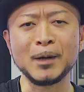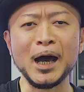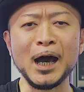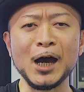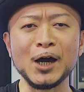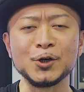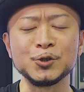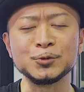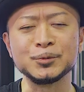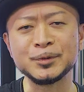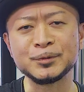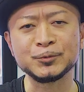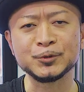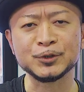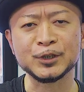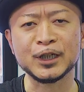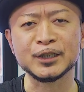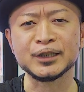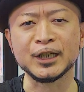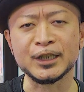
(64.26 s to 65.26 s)
パー海
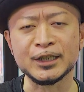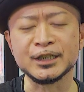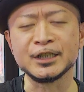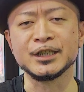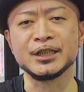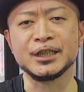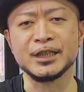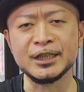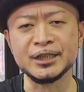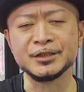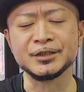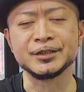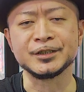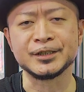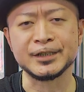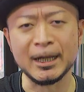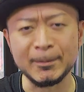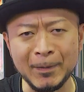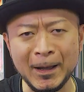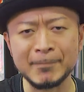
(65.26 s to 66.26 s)
物語 in
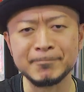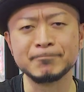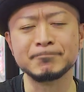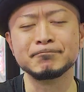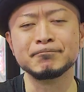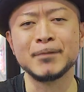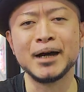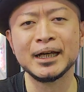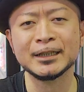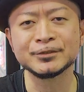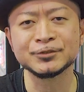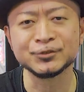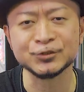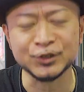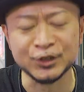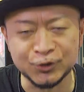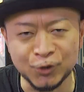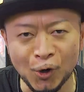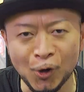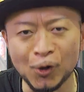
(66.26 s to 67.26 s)
ジャパン
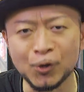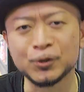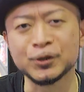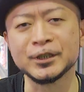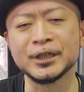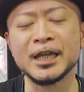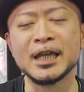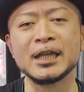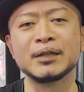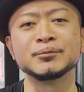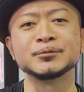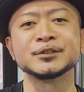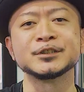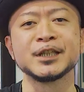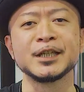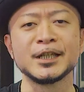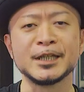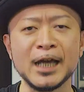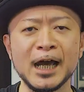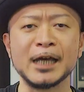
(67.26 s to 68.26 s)
祭りのゲーム
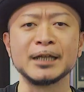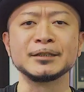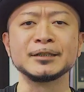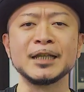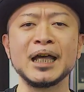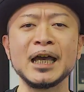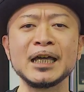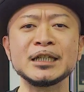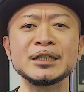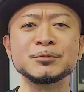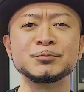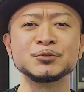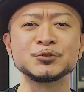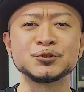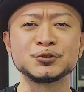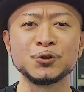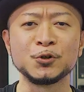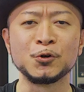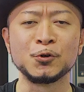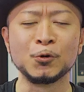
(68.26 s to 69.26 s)
性や内
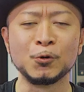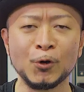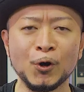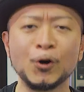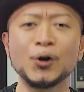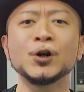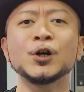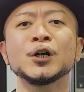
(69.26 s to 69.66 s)
部情報を